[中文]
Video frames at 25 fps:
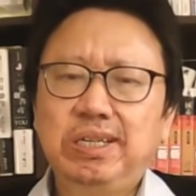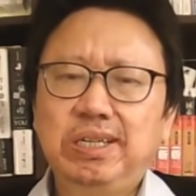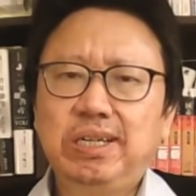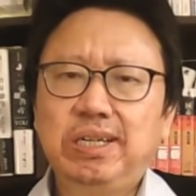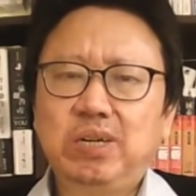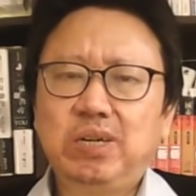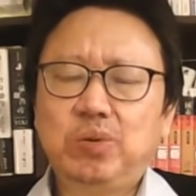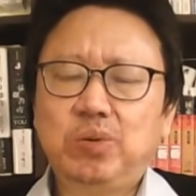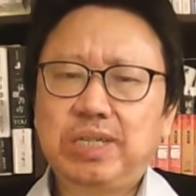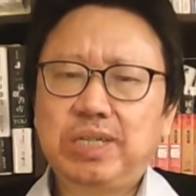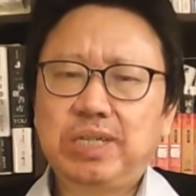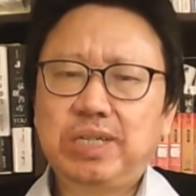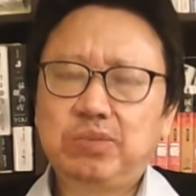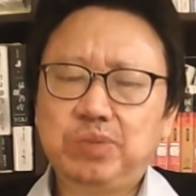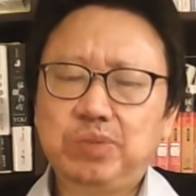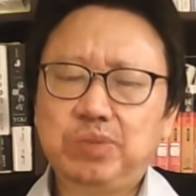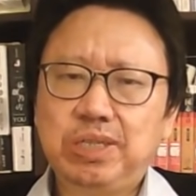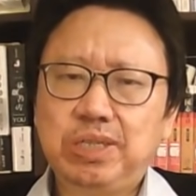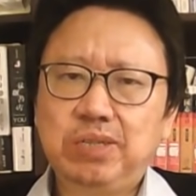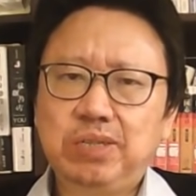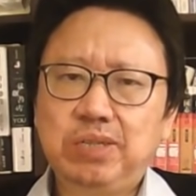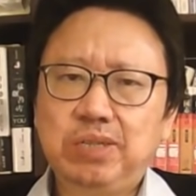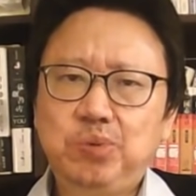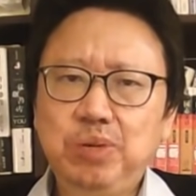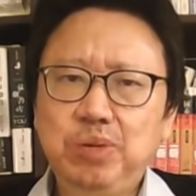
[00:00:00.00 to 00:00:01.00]
呃，国家主
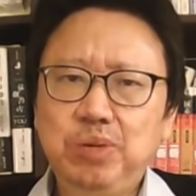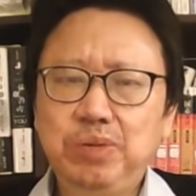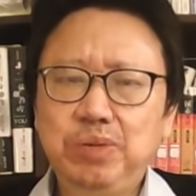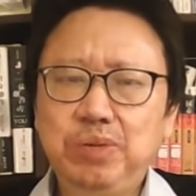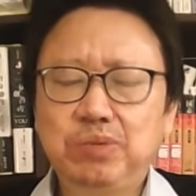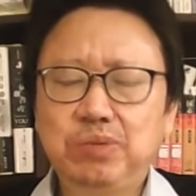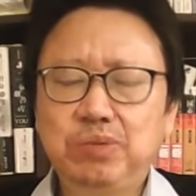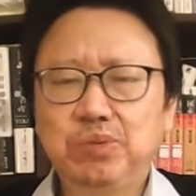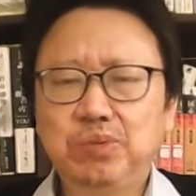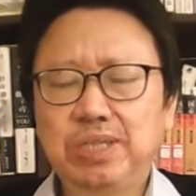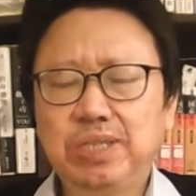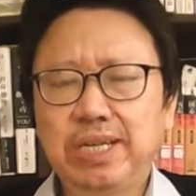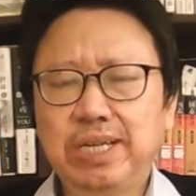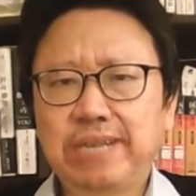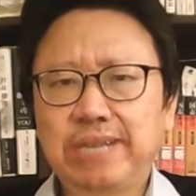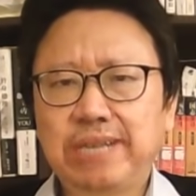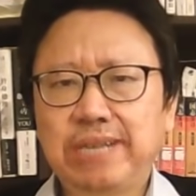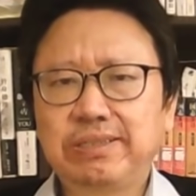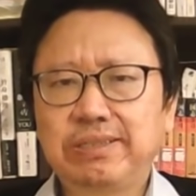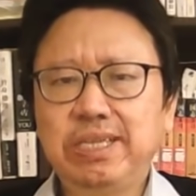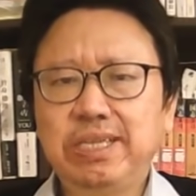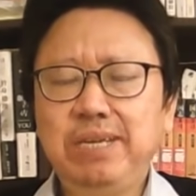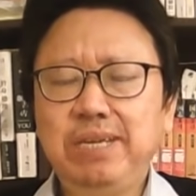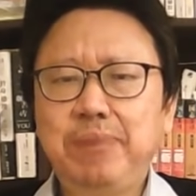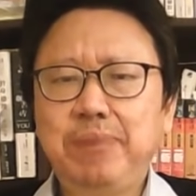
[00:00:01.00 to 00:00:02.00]
席、军委主席，那
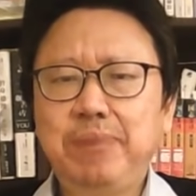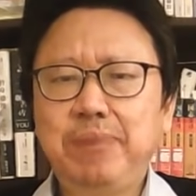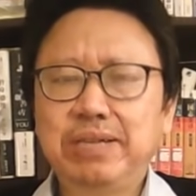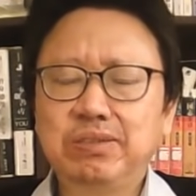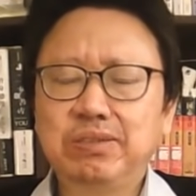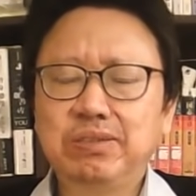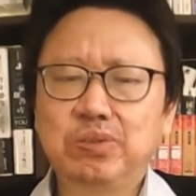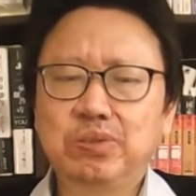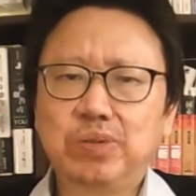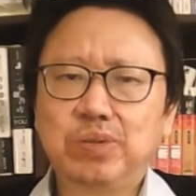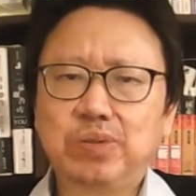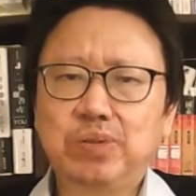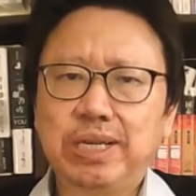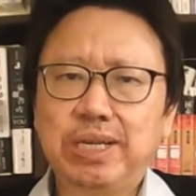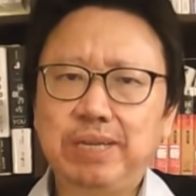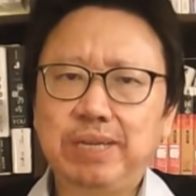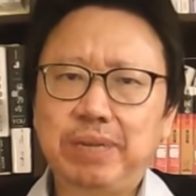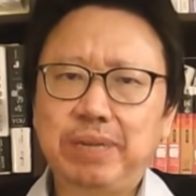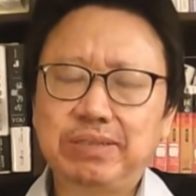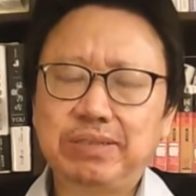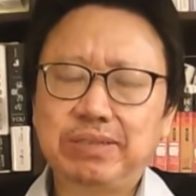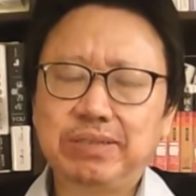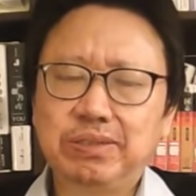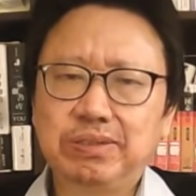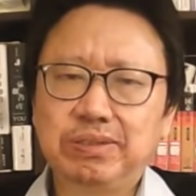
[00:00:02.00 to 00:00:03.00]
是一把手中的一
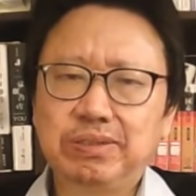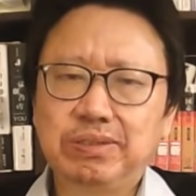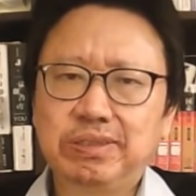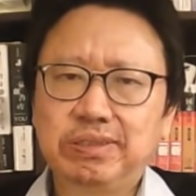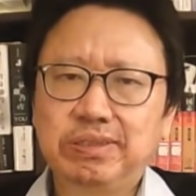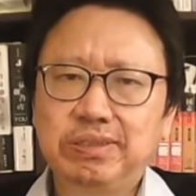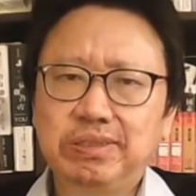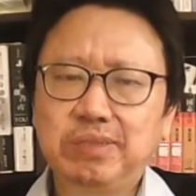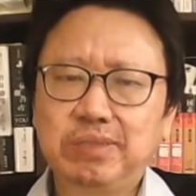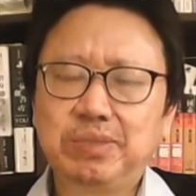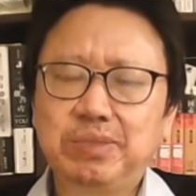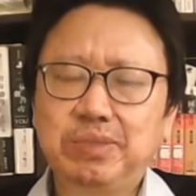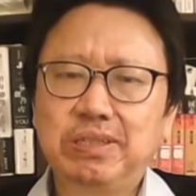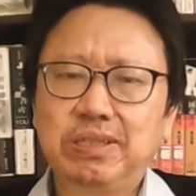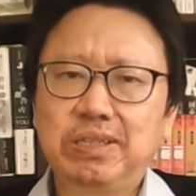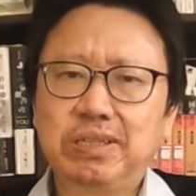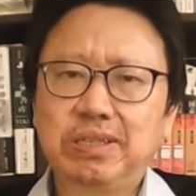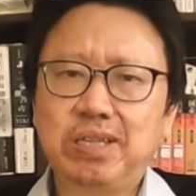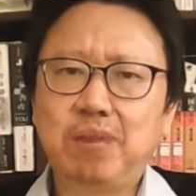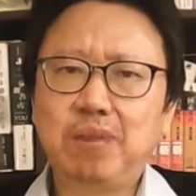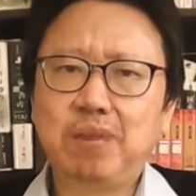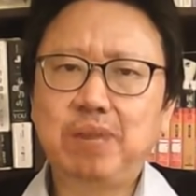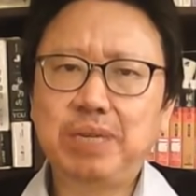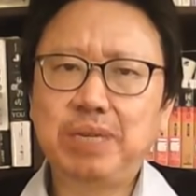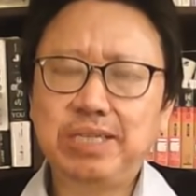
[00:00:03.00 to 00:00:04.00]
把手，是不是
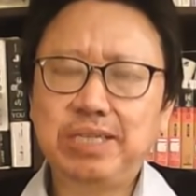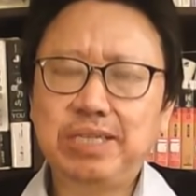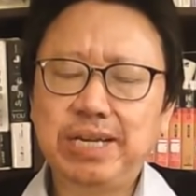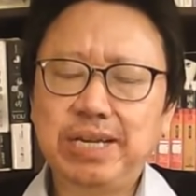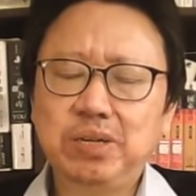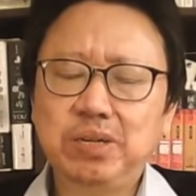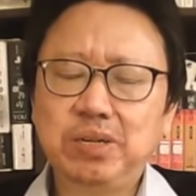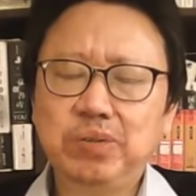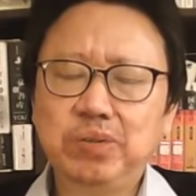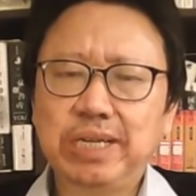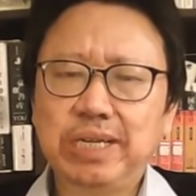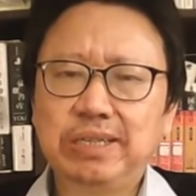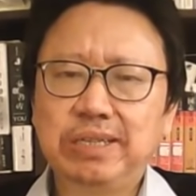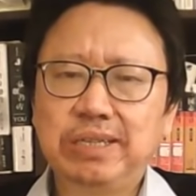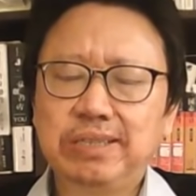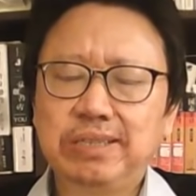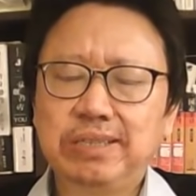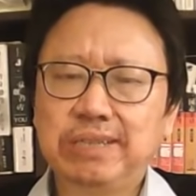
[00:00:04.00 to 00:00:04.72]
要被监控呢？